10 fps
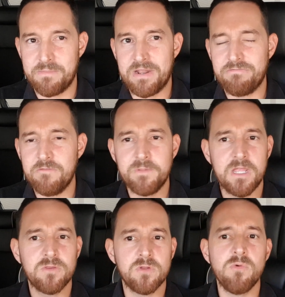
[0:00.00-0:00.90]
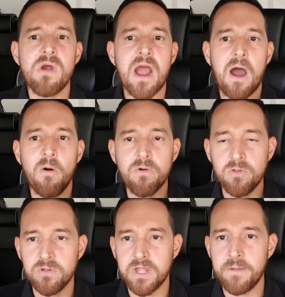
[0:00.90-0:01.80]
A tabela FIP tem todo um
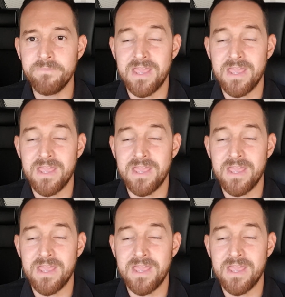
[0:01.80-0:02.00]
cálculo, né?